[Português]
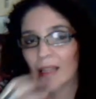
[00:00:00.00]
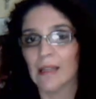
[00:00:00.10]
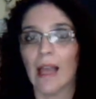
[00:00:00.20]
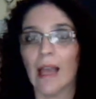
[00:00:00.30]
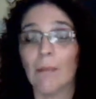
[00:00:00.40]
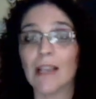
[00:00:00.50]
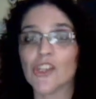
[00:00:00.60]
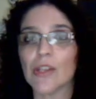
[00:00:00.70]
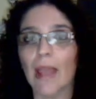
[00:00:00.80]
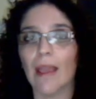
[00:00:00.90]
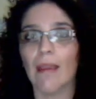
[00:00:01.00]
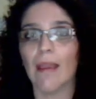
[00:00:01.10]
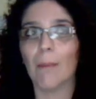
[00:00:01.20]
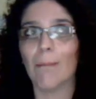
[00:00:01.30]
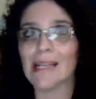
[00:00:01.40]
tá? Mas
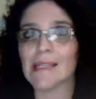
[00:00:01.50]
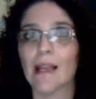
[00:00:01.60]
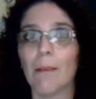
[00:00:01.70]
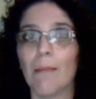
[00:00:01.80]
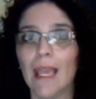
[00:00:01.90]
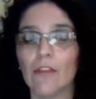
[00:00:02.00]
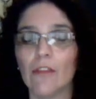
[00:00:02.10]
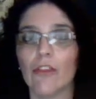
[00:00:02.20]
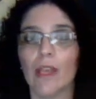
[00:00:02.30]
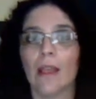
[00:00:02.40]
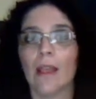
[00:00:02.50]
é, basicamente